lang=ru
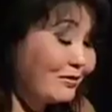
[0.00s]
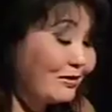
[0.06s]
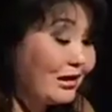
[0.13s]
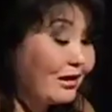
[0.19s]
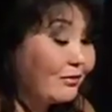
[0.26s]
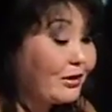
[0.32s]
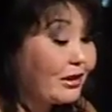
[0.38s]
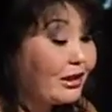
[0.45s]

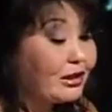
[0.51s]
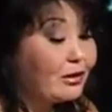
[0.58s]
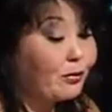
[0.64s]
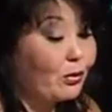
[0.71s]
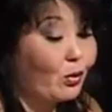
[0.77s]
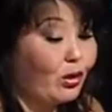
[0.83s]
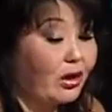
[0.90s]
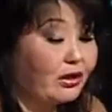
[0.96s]
да Михаил
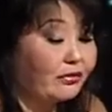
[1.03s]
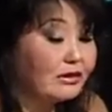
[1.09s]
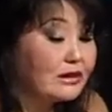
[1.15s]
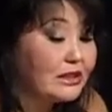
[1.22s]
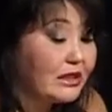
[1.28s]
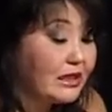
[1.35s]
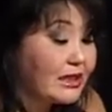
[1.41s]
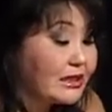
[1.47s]
Прохоров, данные.
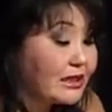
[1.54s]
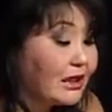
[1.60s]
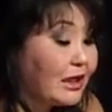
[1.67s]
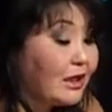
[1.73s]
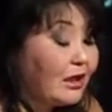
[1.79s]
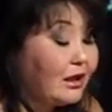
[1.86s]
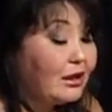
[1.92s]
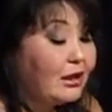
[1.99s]
интересно,
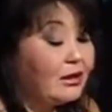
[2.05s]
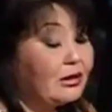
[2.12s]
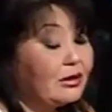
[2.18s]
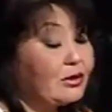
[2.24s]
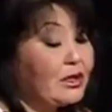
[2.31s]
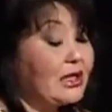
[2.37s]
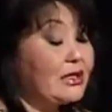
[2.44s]
он